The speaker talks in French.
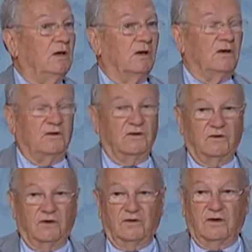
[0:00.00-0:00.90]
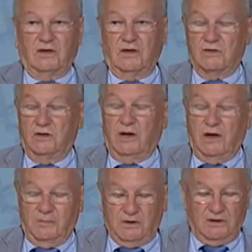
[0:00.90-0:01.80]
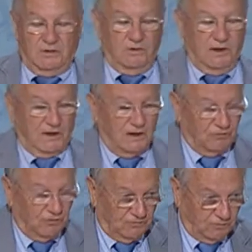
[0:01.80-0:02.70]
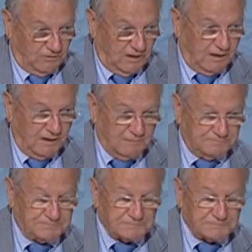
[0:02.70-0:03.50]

dans les instances internationales, en particulier avec l'Agence de Vienne,